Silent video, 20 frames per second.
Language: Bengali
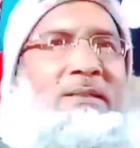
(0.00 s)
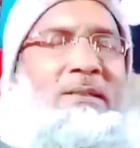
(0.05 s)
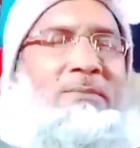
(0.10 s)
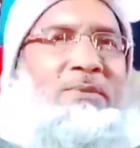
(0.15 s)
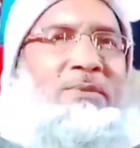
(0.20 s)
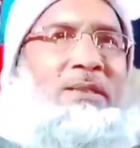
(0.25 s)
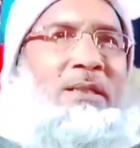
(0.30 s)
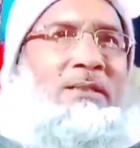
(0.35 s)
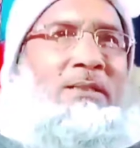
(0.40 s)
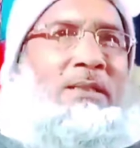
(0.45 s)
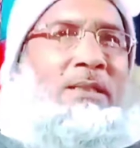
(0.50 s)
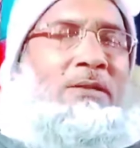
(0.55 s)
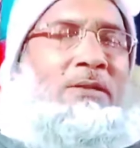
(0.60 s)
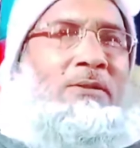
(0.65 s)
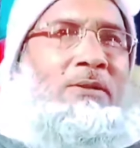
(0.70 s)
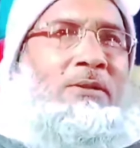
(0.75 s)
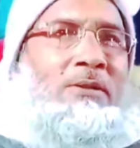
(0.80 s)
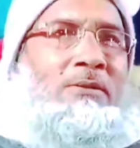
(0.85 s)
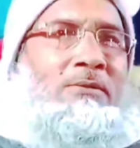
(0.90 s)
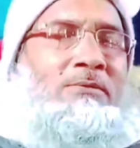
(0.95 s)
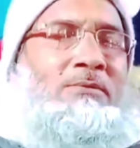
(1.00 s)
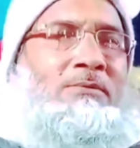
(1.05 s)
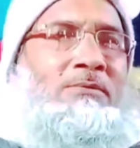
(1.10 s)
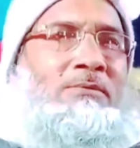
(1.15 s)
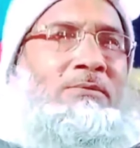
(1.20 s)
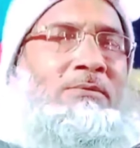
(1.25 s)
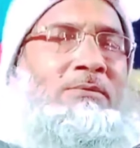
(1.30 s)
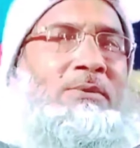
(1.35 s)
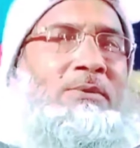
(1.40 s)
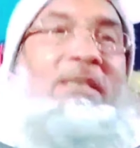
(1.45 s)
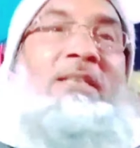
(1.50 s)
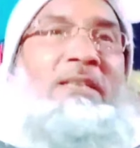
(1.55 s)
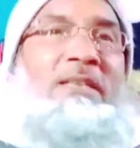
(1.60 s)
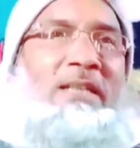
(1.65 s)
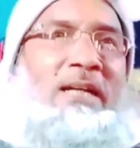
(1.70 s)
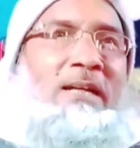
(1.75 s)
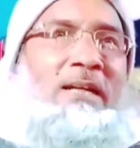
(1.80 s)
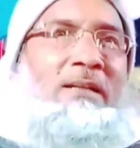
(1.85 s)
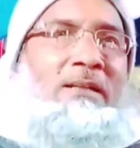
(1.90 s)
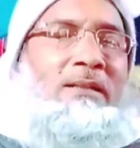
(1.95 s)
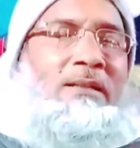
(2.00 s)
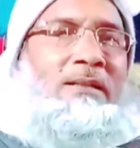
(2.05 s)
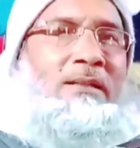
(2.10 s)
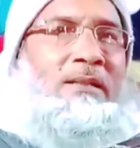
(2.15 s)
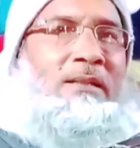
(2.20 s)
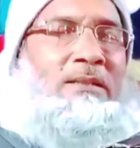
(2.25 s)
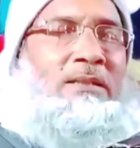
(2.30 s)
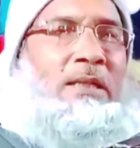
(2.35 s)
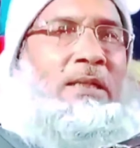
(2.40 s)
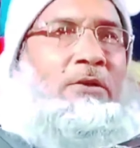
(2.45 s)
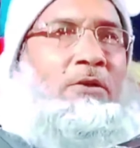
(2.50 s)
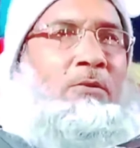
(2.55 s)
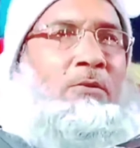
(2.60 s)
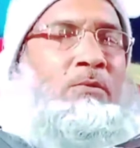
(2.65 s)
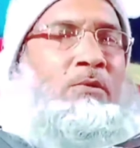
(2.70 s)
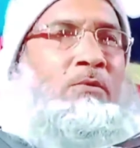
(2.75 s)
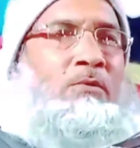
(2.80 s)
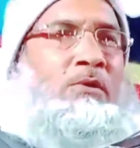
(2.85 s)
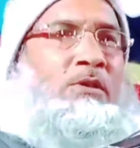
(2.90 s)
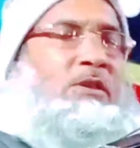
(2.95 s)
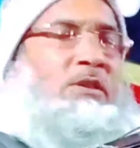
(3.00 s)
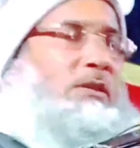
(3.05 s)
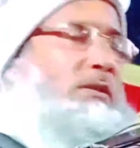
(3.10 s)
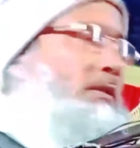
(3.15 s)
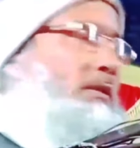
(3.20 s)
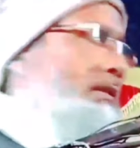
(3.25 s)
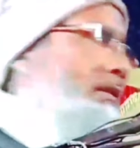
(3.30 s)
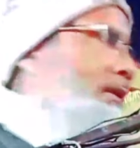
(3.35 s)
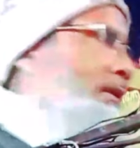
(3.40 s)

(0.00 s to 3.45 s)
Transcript: চারটা বিধান জানা হলো তিনটা চার নম্বর বলছি